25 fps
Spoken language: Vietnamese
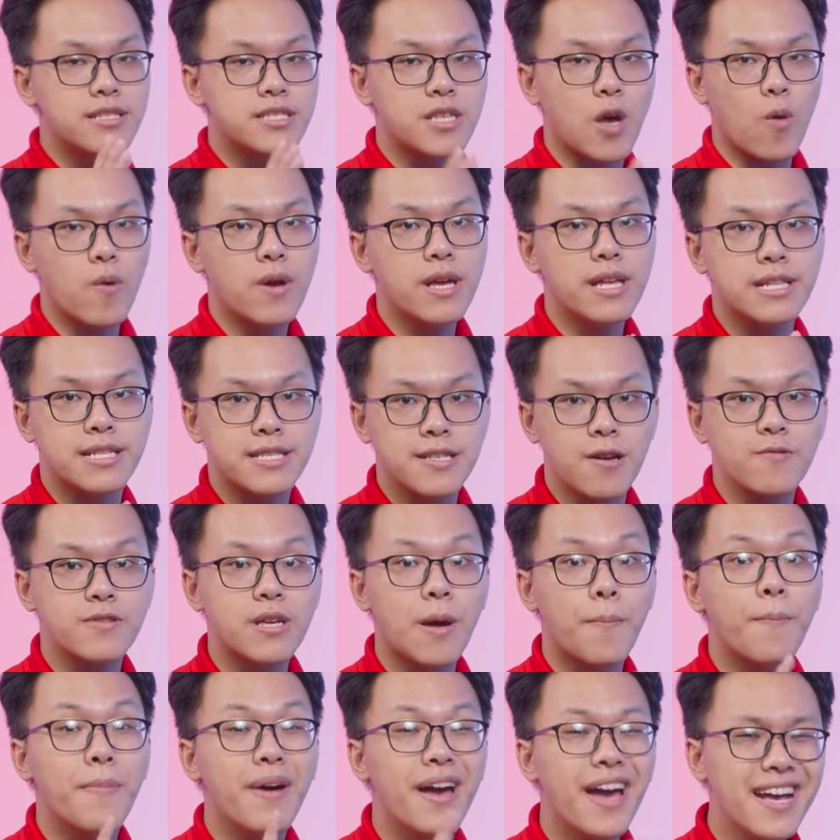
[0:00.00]

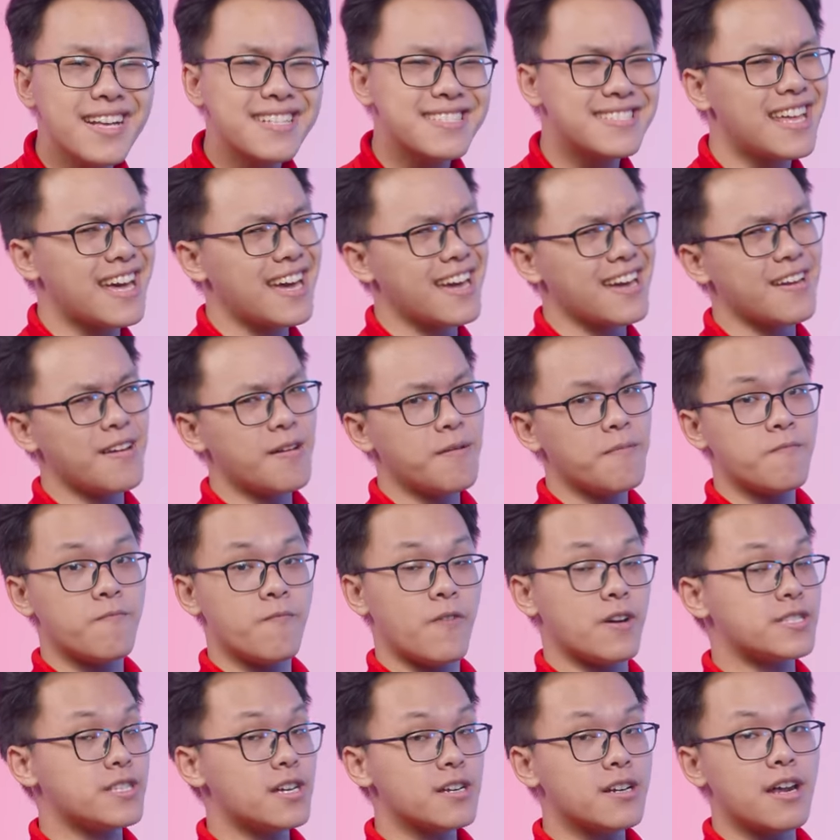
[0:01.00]
6600 XT
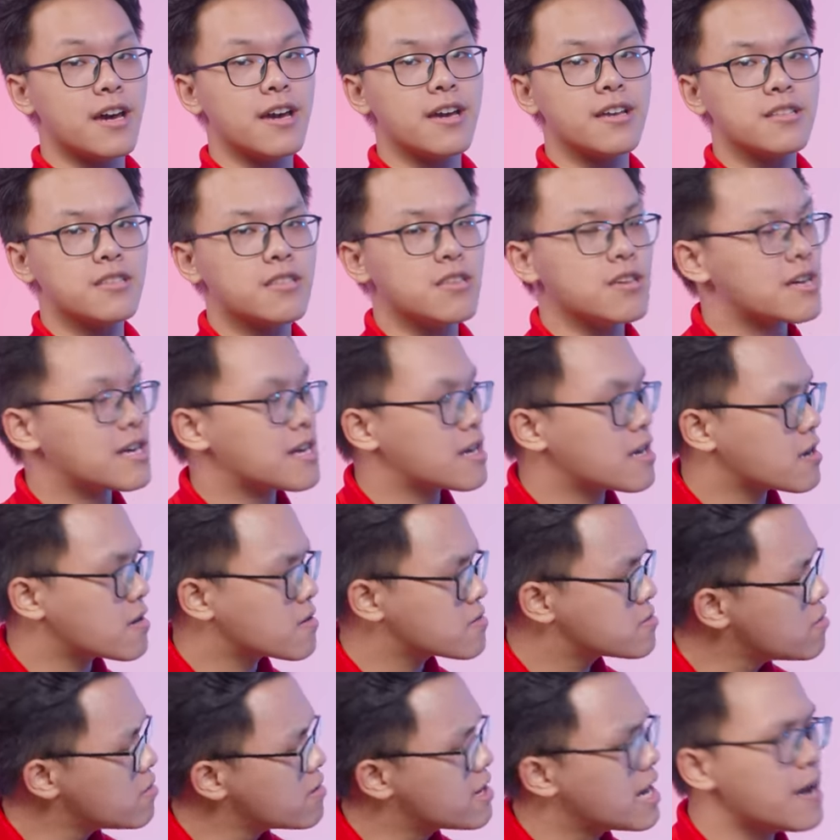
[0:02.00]
và chiếc đấy thì
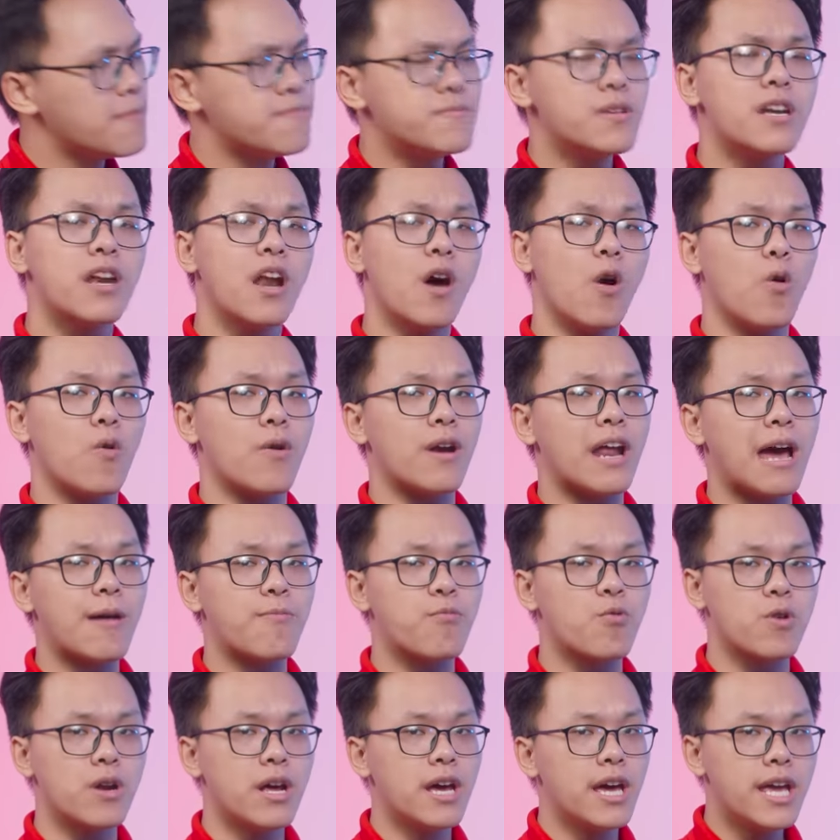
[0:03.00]
chơi game rất là ổn
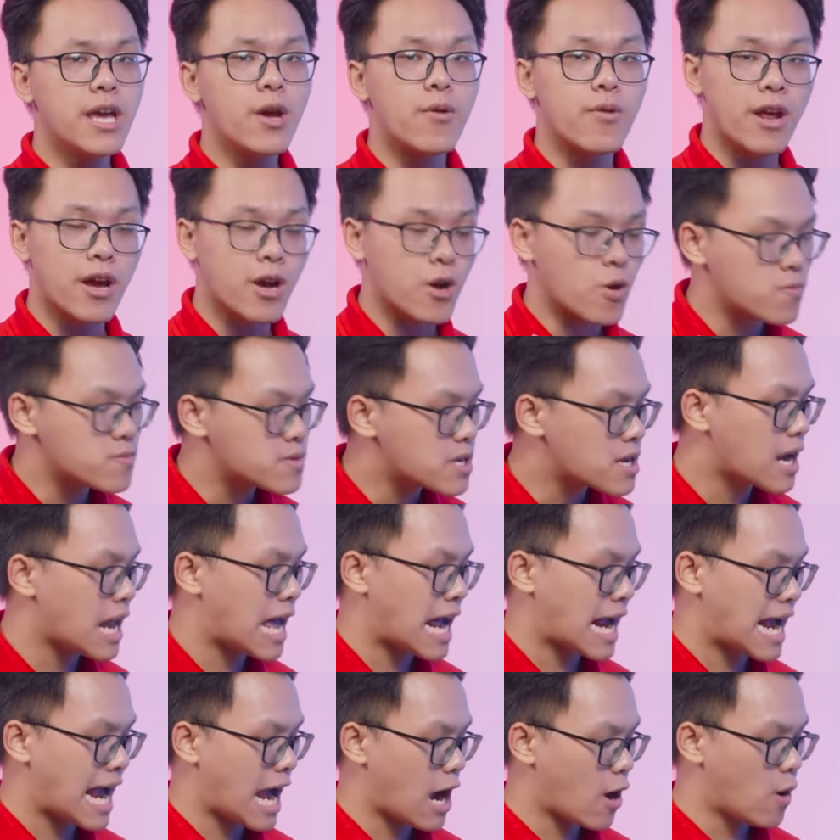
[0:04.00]
áp luôn hiệu năng cũng rất
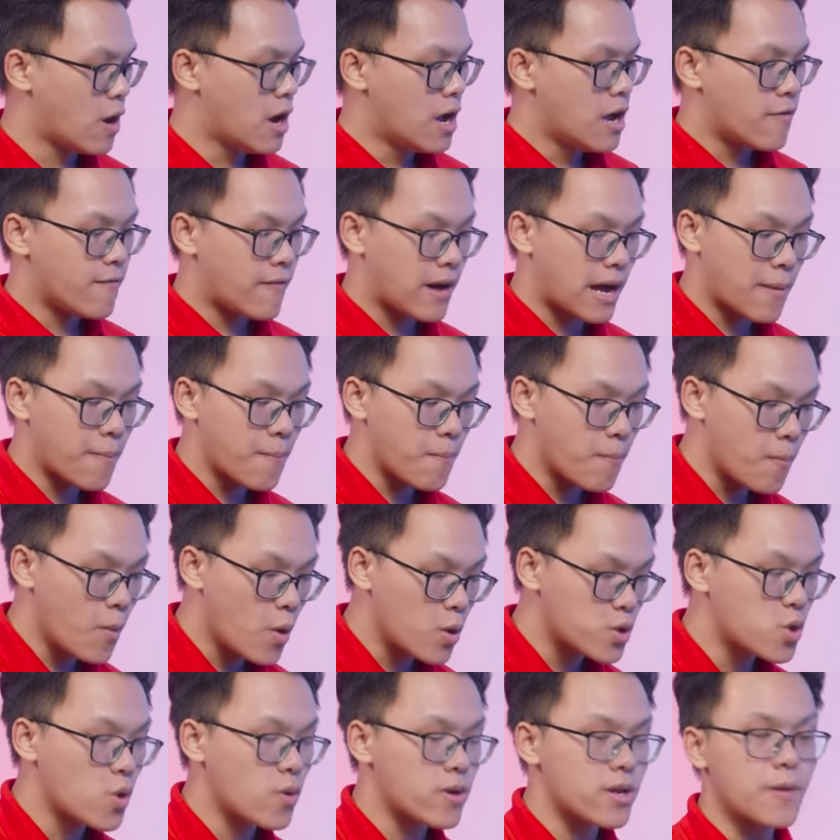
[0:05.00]
là cao và
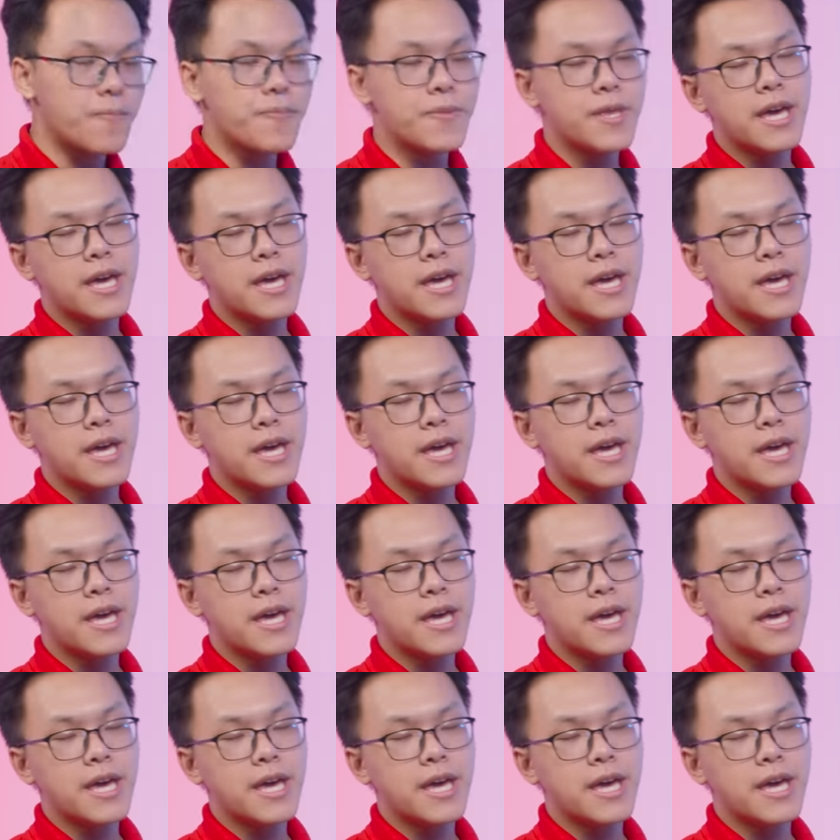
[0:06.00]
mỗi tội nhắm